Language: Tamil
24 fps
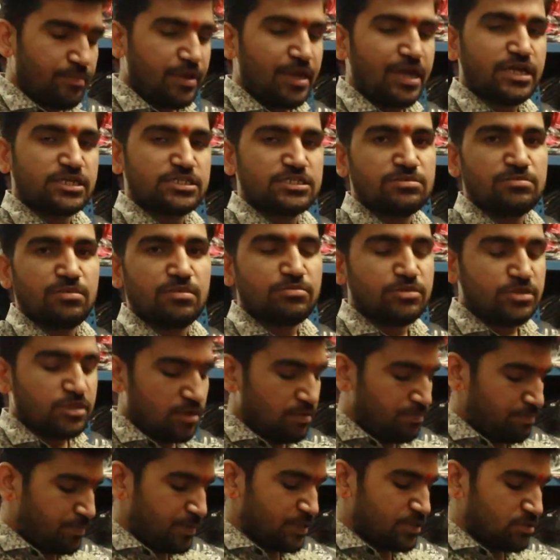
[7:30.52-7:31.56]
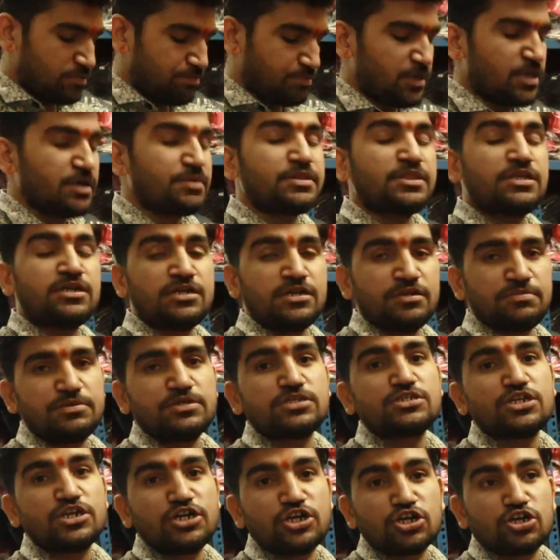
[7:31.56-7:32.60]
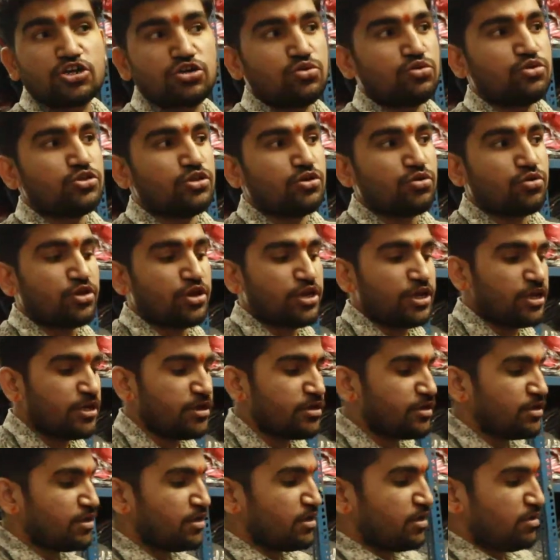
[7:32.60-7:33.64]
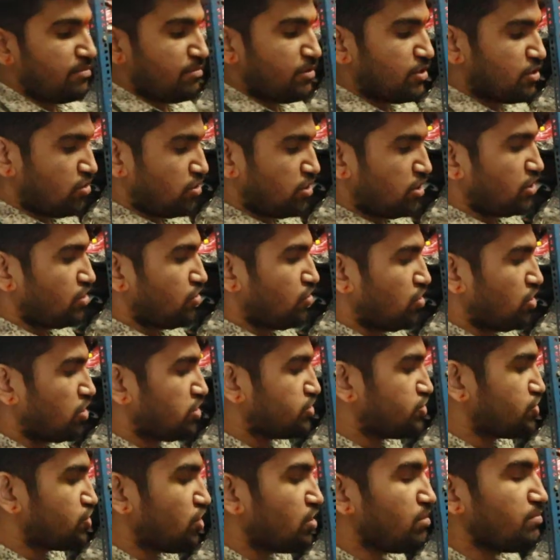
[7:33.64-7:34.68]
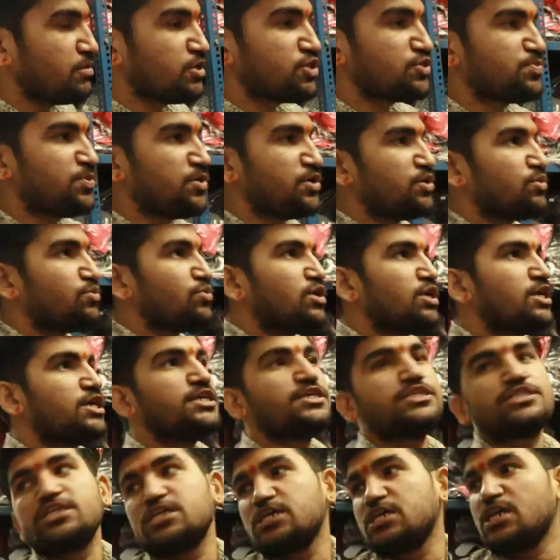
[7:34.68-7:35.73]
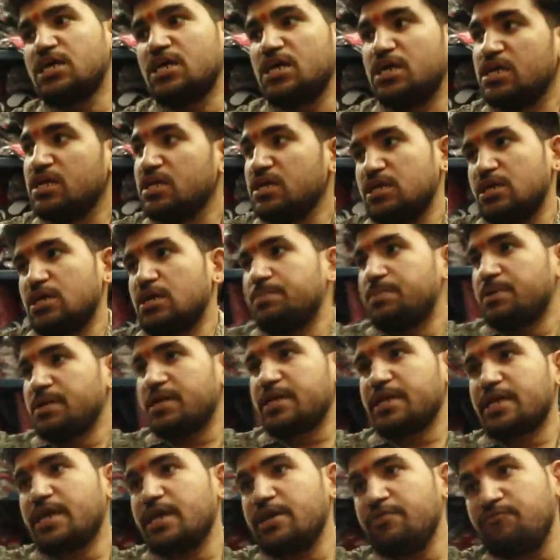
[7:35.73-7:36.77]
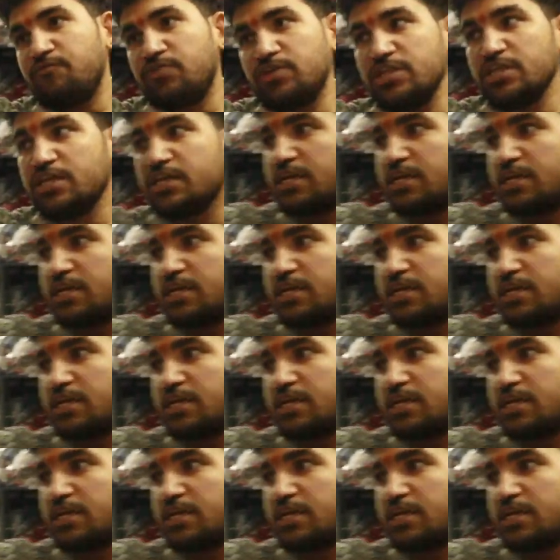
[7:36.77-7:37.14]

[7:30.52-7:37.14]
மேக்ஸிமம் நீங்க பத்து பன்னெண்டு பீஸ் எடுக்கணும் இது ஓகே சரிங்க சார் ஆன்லி ஹோல்சேல் மிக்ஸ் பண்ணி கூட எடுத்துக்கலாம் அப்புறம் கேப் வந்து